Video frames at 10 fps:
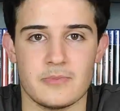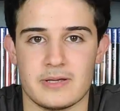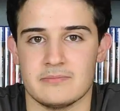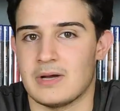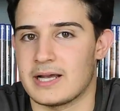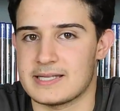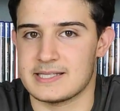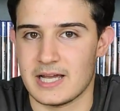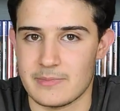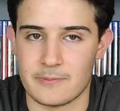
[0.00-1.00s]
come anche
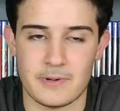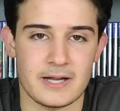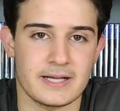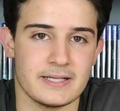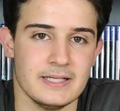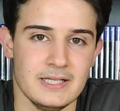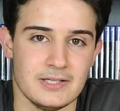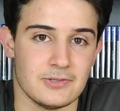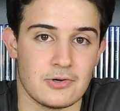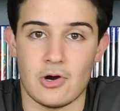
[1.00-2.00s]
Cyberpunk
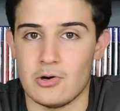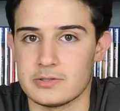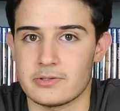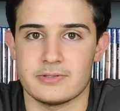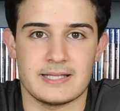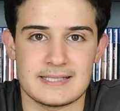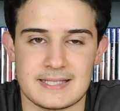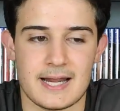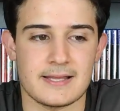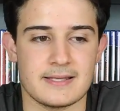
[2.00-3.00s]
o Control, Death
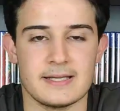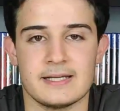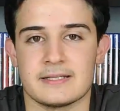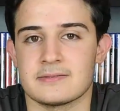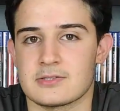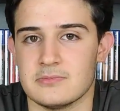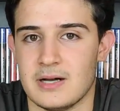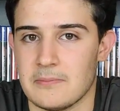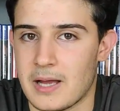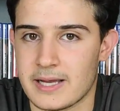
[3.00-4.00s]
Stranding,
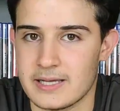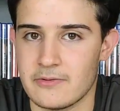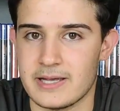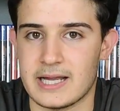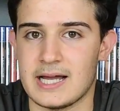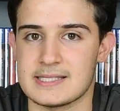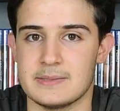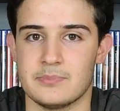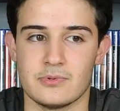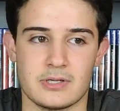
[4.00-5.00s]
insomma anche in quei
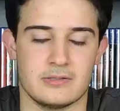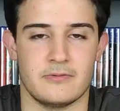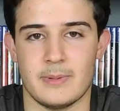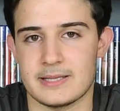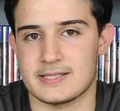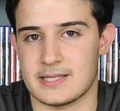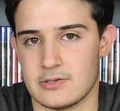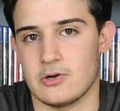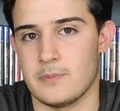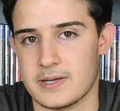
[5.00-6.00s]
casi pur ovviamente essendo
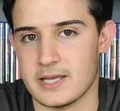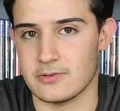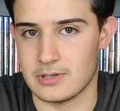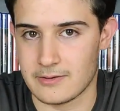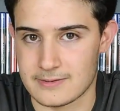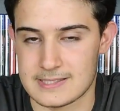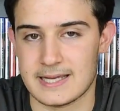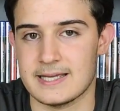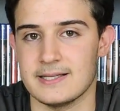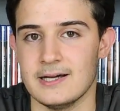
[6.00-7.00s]
accompagnato da una
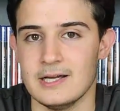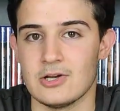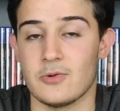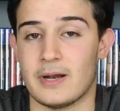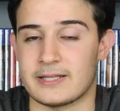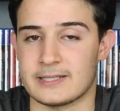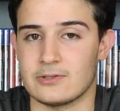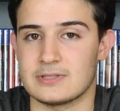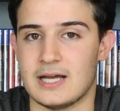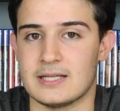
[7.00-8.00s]
scheda come la
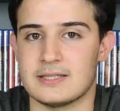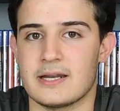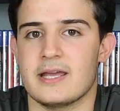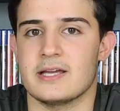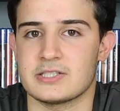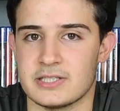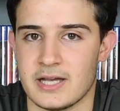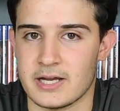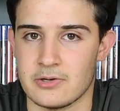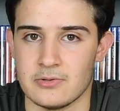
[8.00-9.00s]
3080 riesce
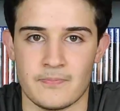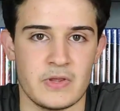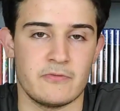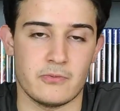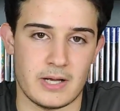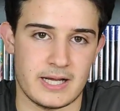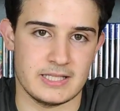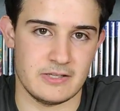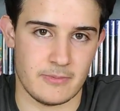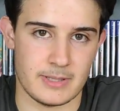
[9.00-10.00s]
ecco in Full
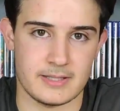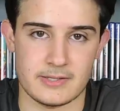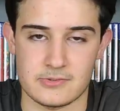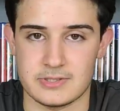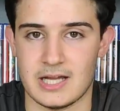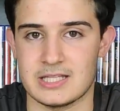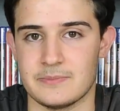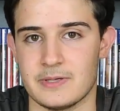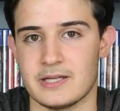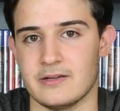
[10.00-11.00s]
HD ovviamente i risultati
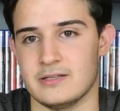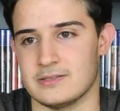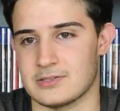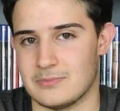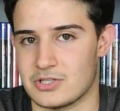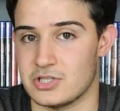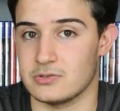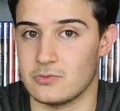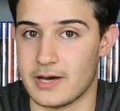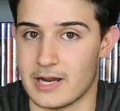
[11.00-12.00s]
per eh, insomma
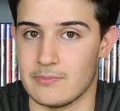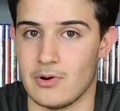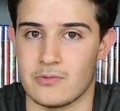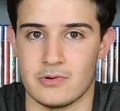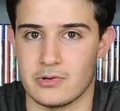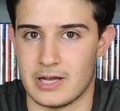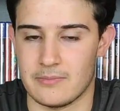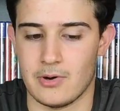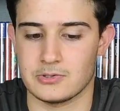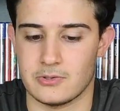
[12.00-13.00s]
accentuare bo- quello che è il
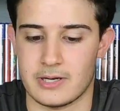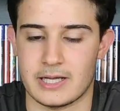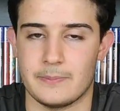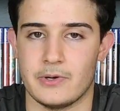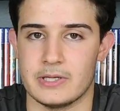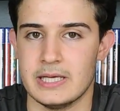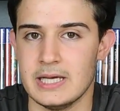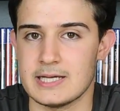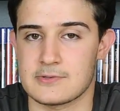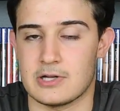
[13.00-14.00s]
bottleneck poi
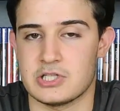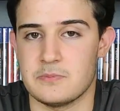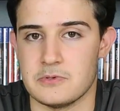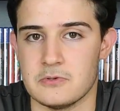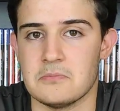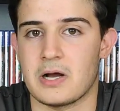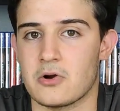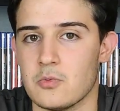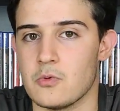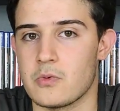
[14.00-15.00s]
sulla CPU, ma
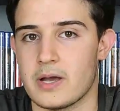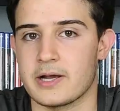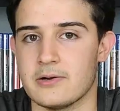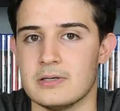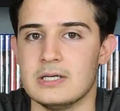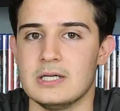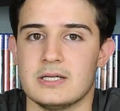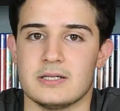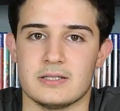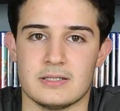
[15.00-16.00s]
comunque ecco
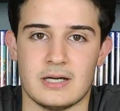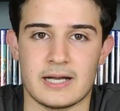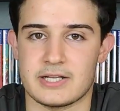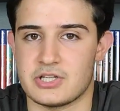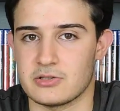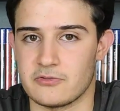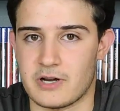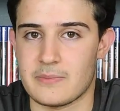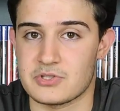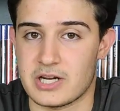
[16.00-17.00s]
eh, anche a 100
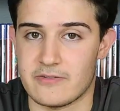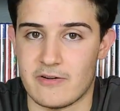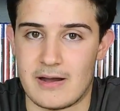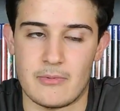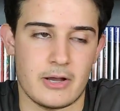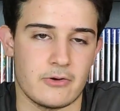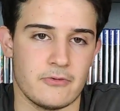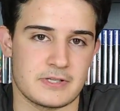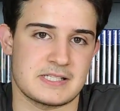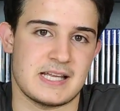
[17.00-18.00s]
frame ci arrivavamo, ecco
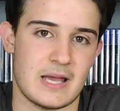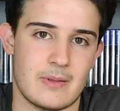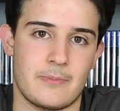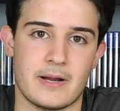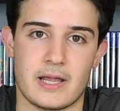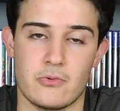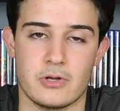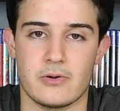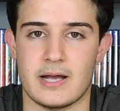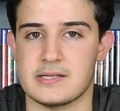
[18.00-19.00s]
forse Cyberpunk è
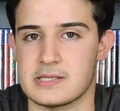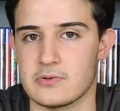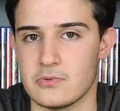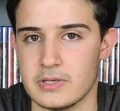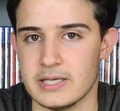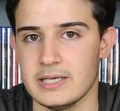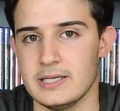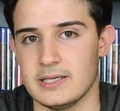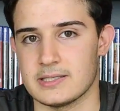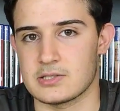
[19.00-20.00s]
l'unico caso in cui
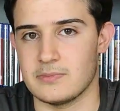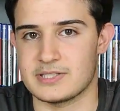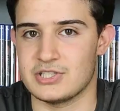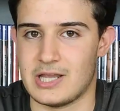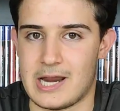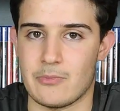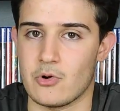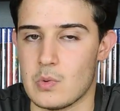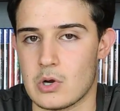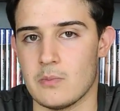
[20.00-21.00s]
insomma, insomma ci teniamo
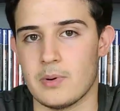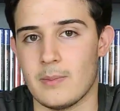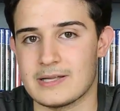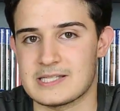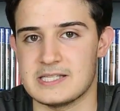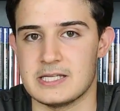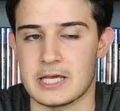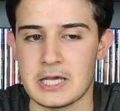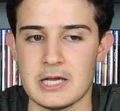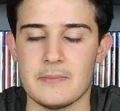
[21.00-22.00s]
comunque un po'
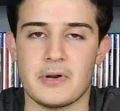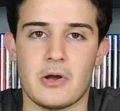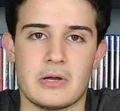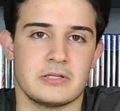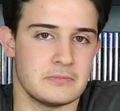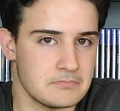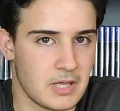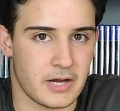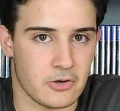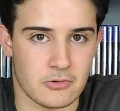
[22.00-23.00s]
bassini, però
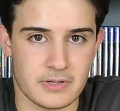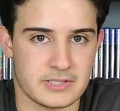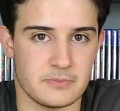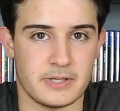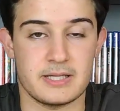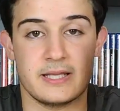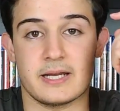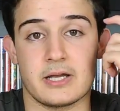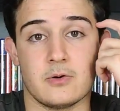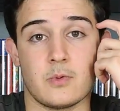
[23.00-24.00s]
ecco questo per
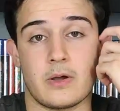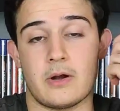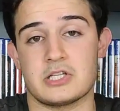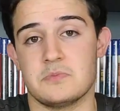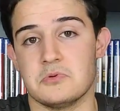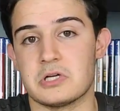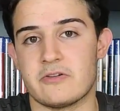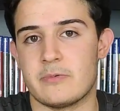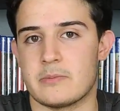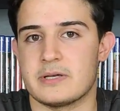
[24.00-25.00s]
dire che comunque è una CPU che
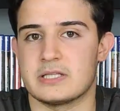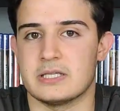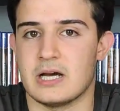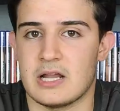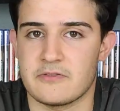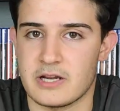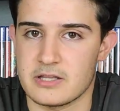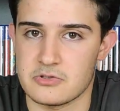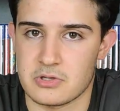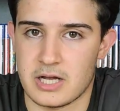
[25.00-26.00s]
vi permette alla fine
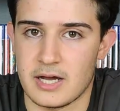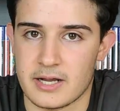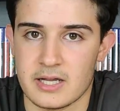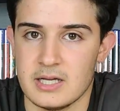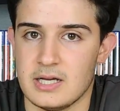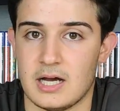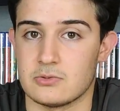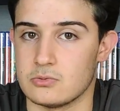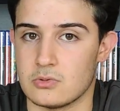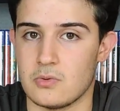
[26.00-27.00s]
di giocare a
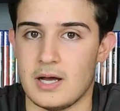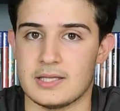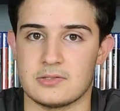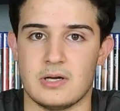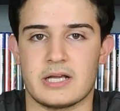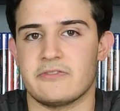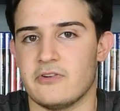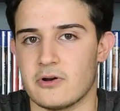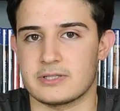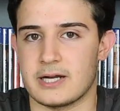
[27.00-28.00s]
tutto quanto, anche
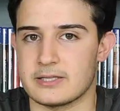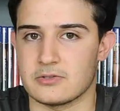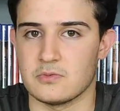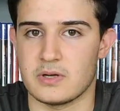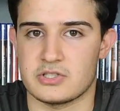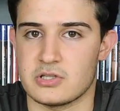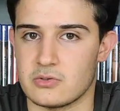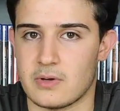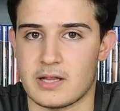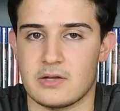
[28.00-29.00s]
Fortnite comunque a
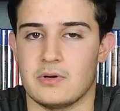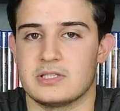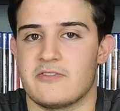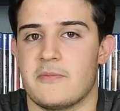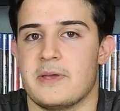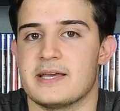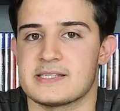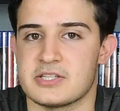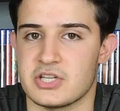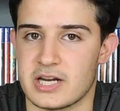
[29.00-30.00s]
144
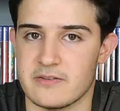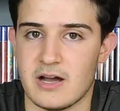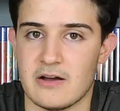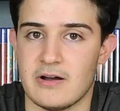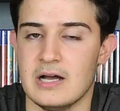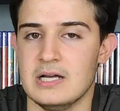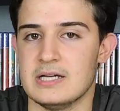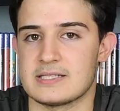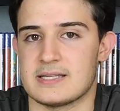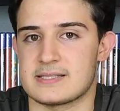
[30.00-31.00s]
fps ci arrivava
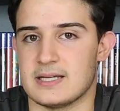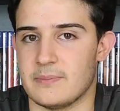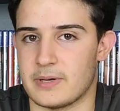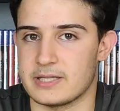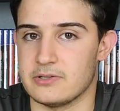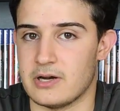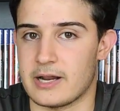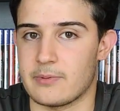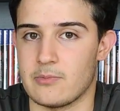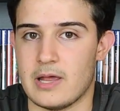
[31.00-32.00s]
senza
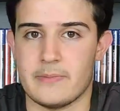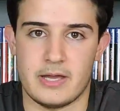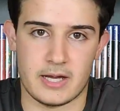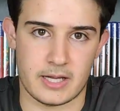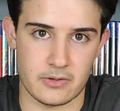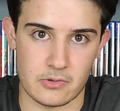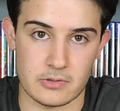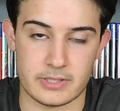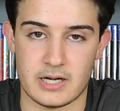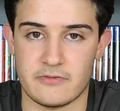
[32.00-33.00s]
particolari problemi, anche
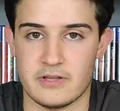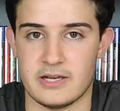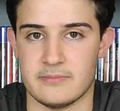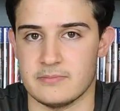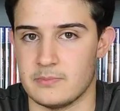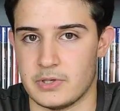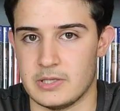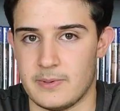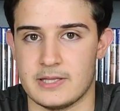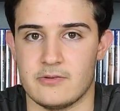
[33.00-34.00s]
oltre alla fine, poi
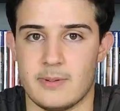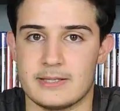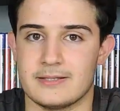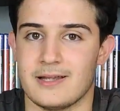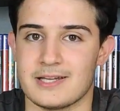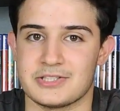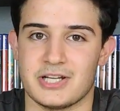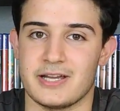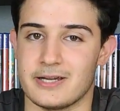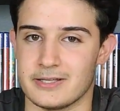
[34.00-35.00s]
dipende ovviamente dalle
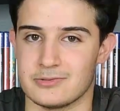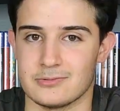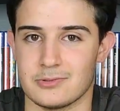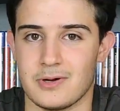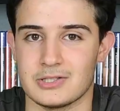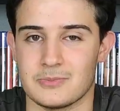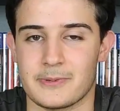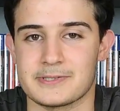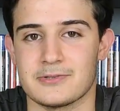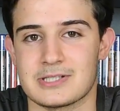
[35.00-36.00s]
scene e tutto quanto, ma
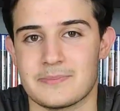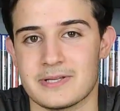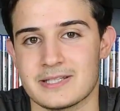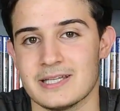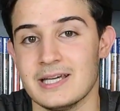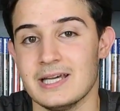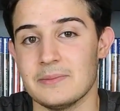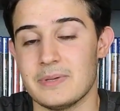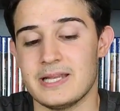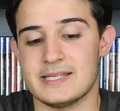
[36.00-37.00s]
questo lo sapete
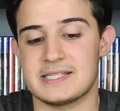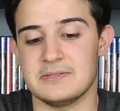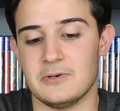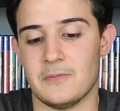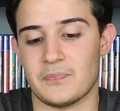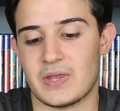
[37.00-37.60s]
benissimo.